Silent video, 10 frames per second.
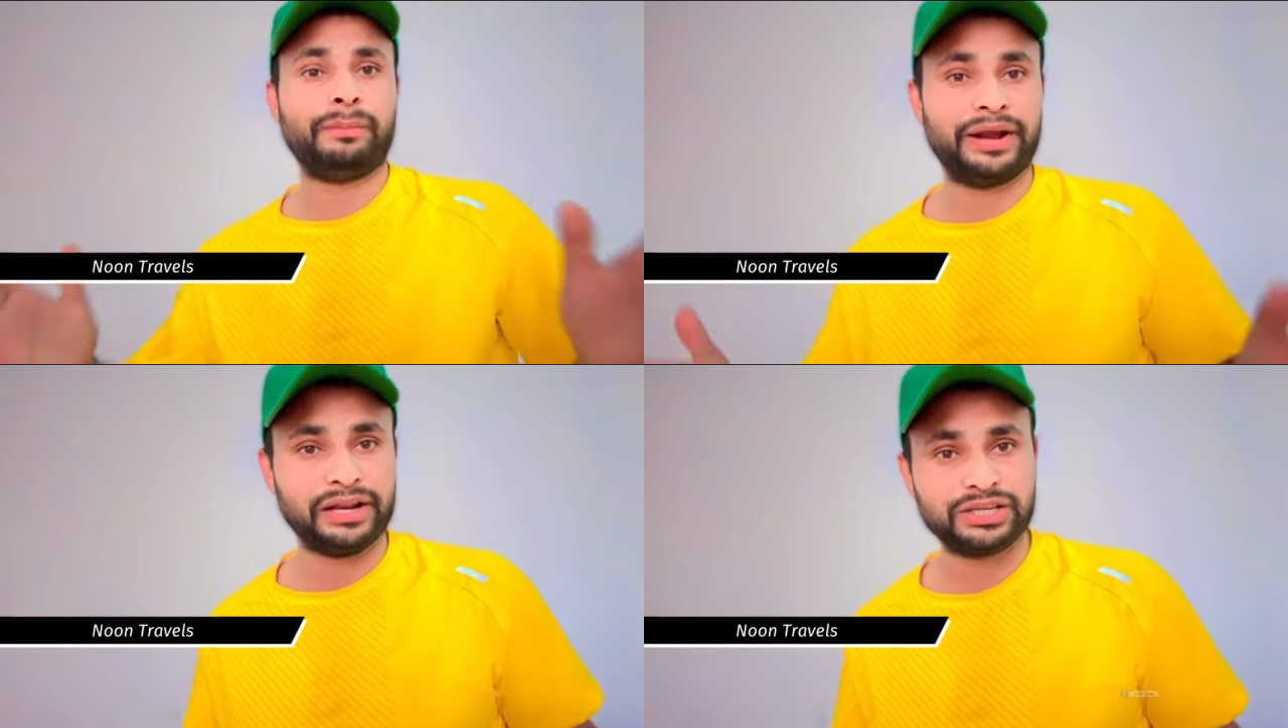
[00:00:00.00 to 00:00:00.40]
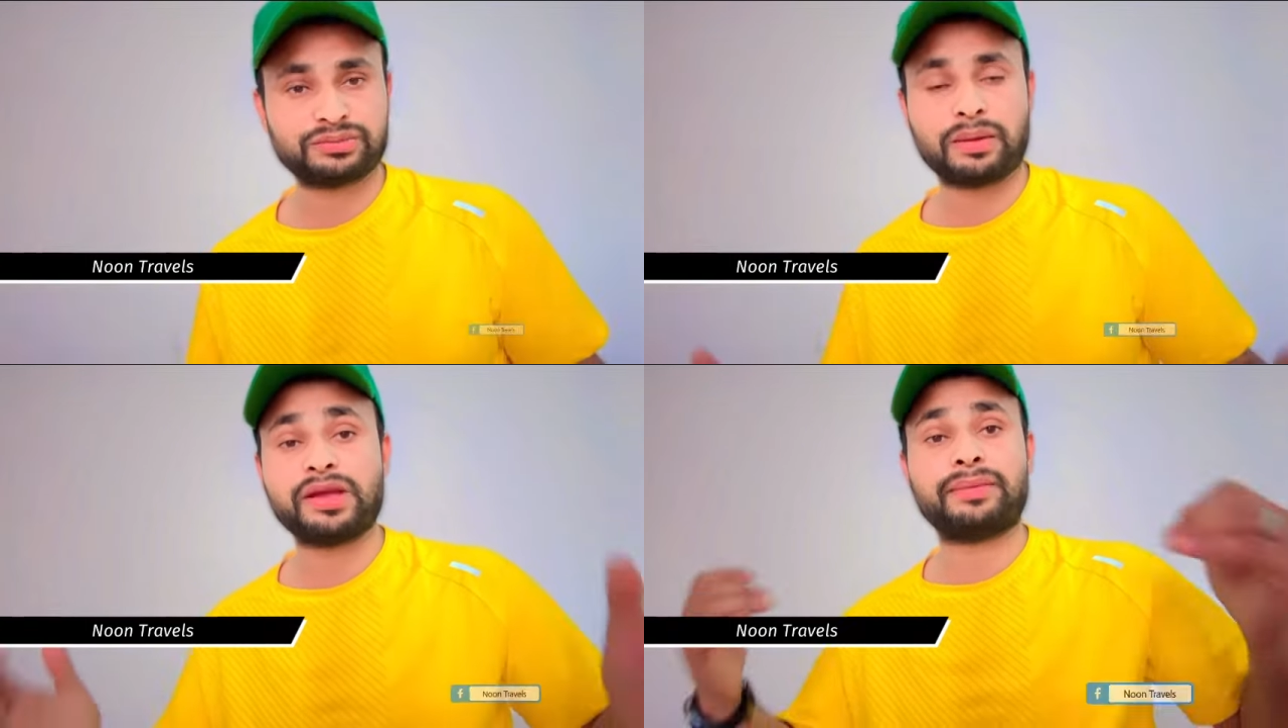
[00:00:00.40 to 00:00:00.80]
मिडिल
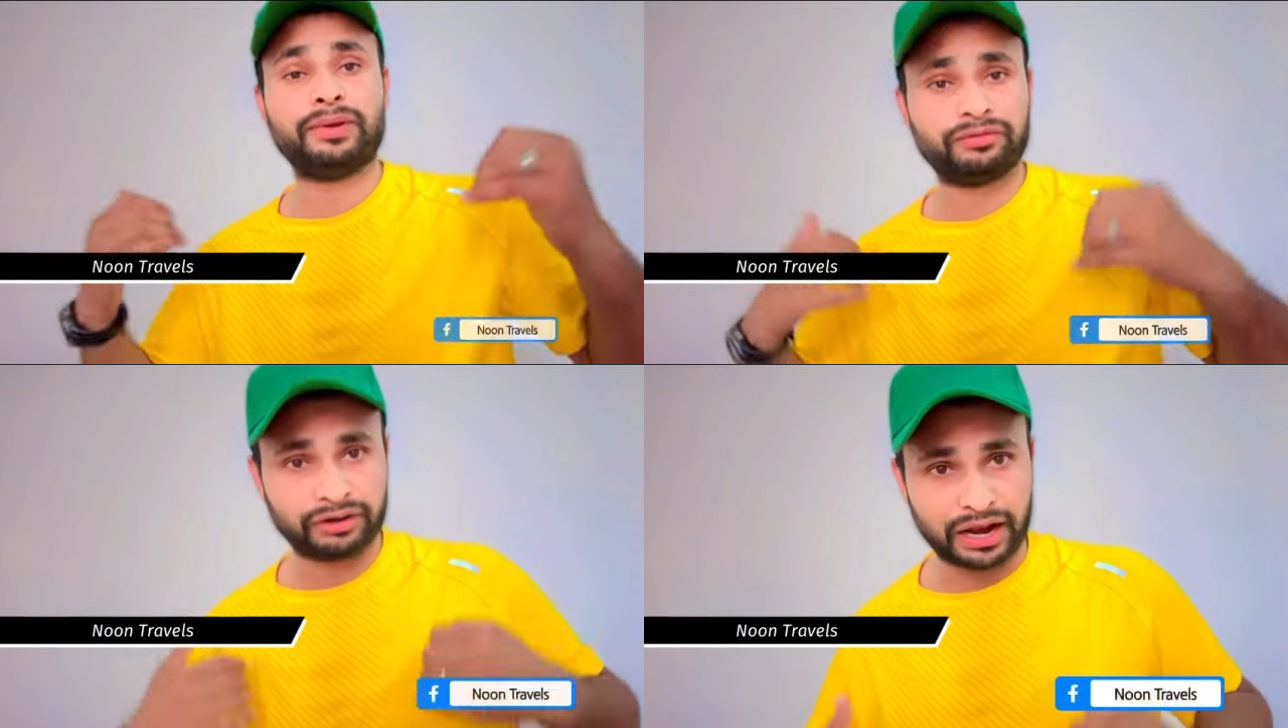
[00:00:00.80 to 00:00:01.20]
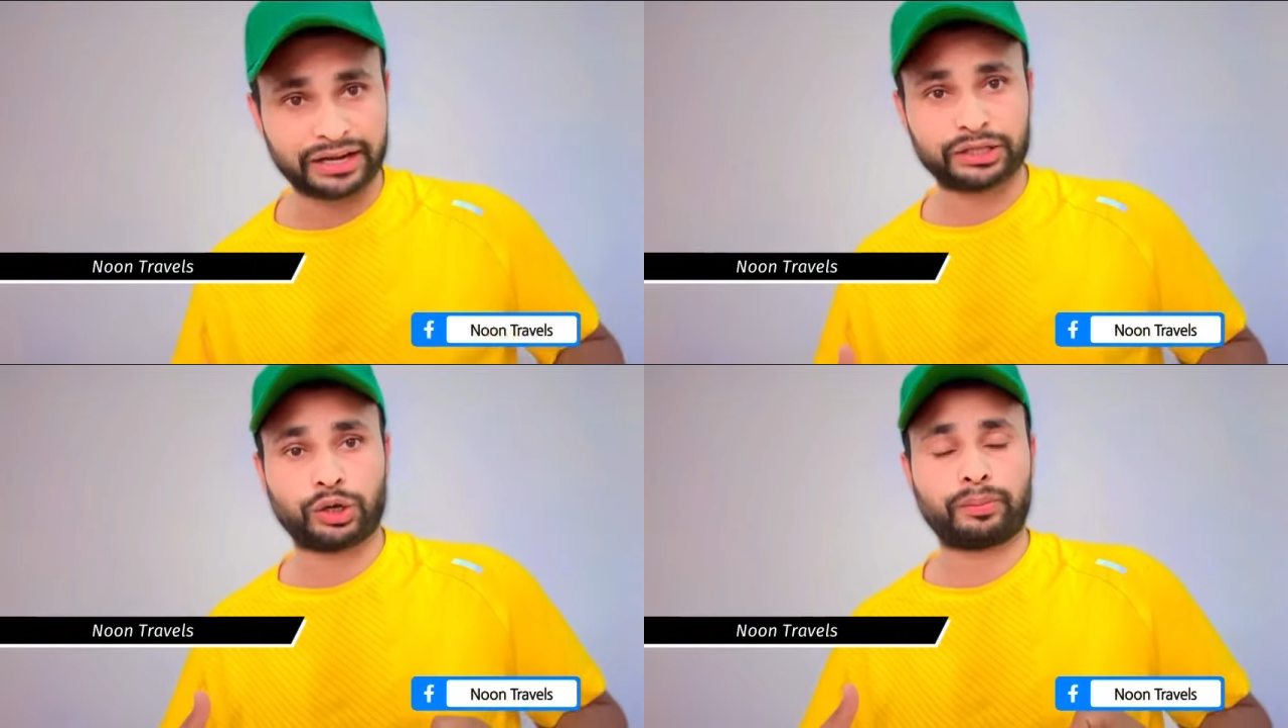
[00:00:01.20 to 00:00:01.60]
ईस्ट में भी अभी फ़िलहाल
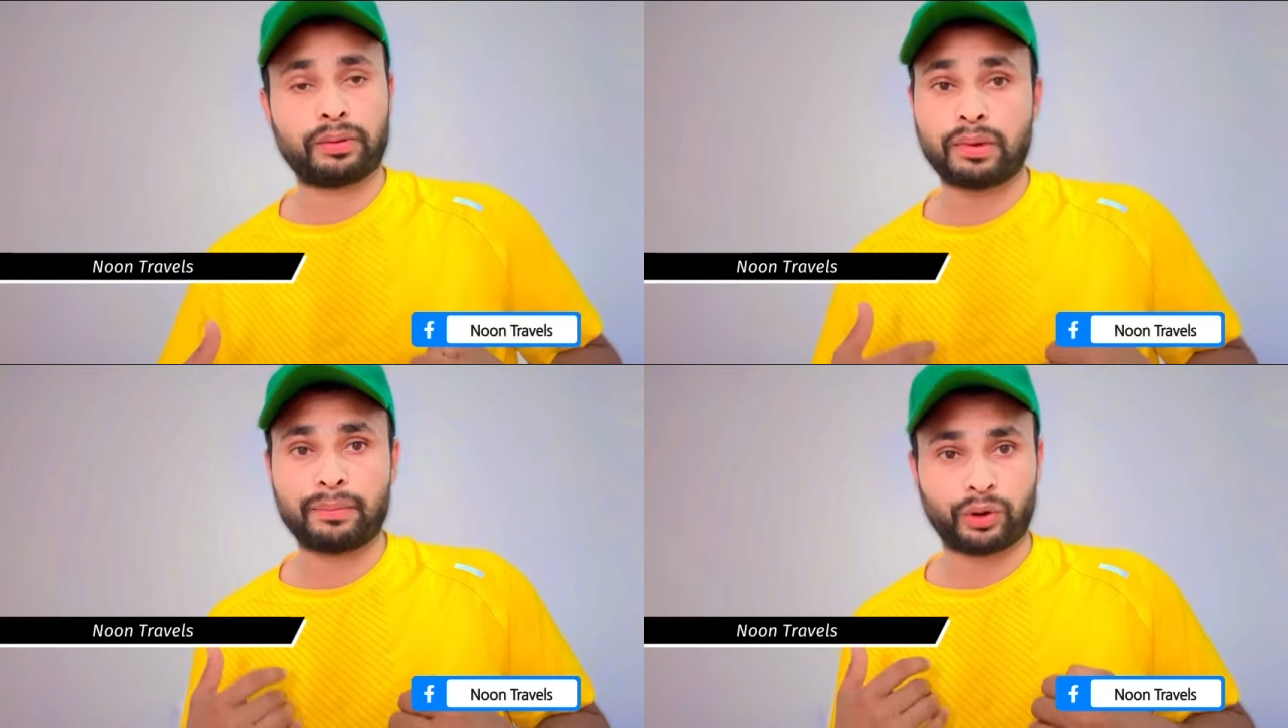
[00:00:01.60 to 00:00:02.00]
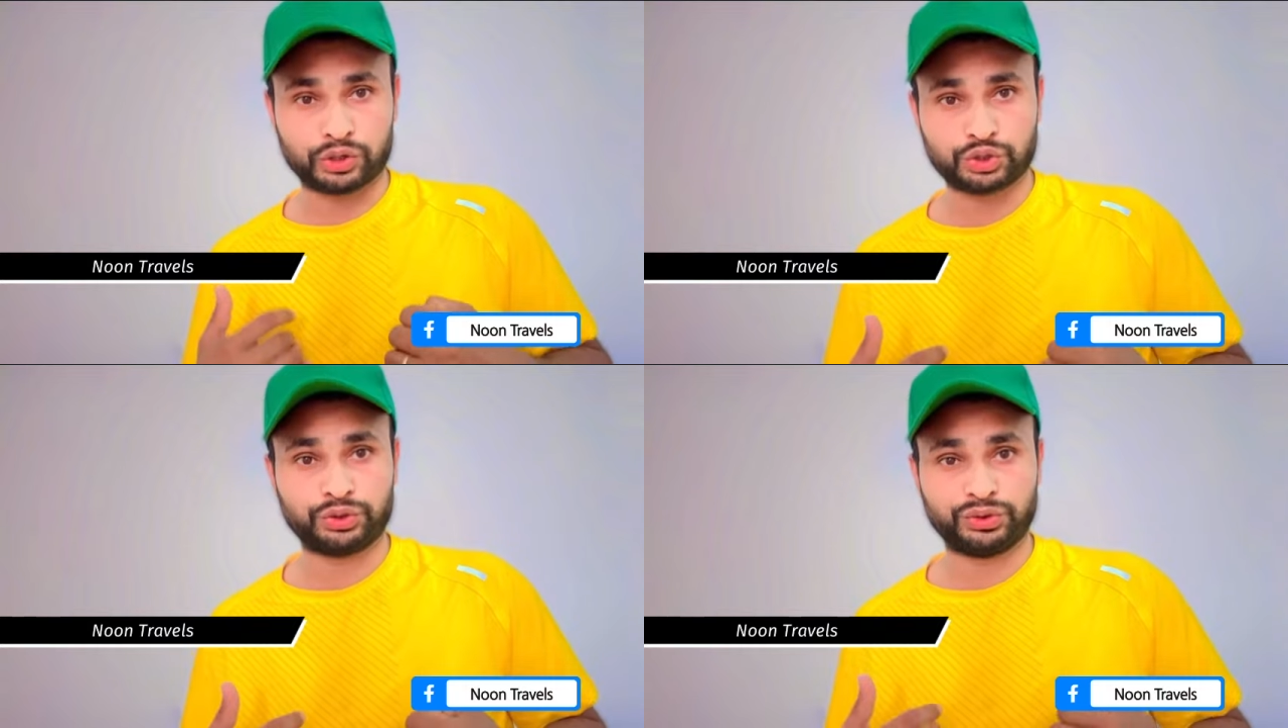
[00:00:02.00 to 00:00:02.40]
के तौर पे मैं
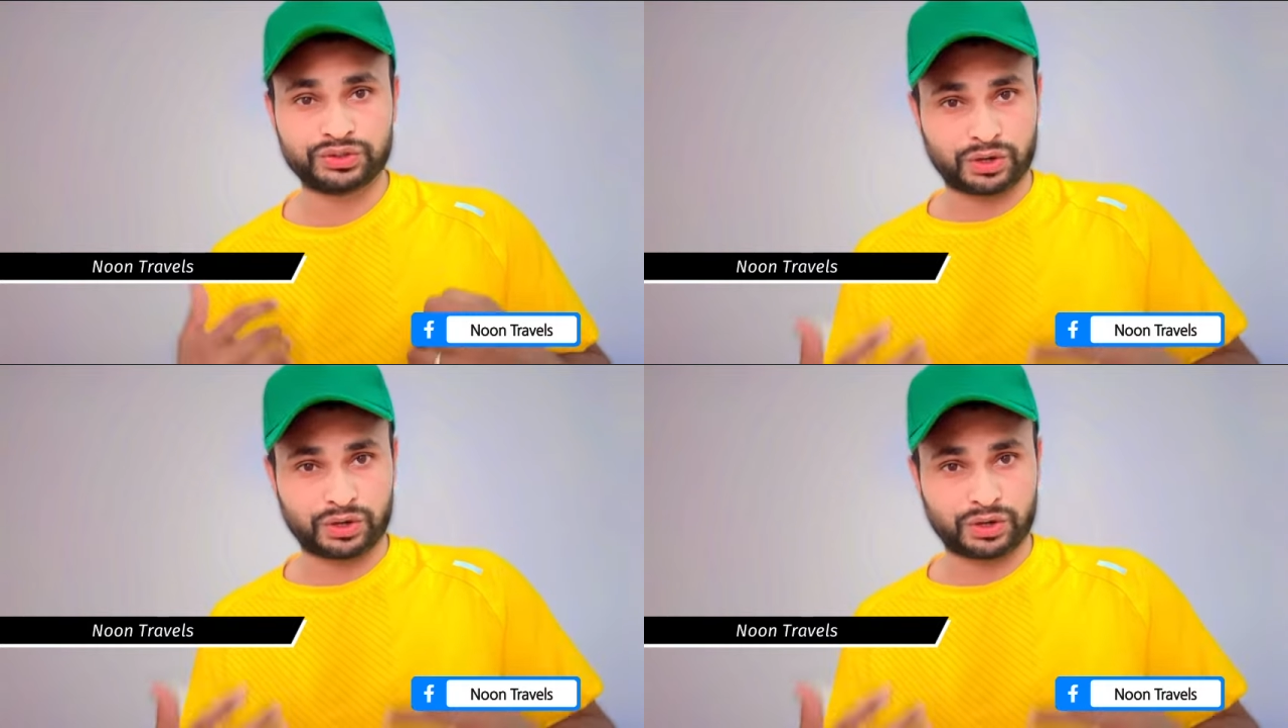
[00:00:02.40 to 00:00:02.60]
मौजूद हूँ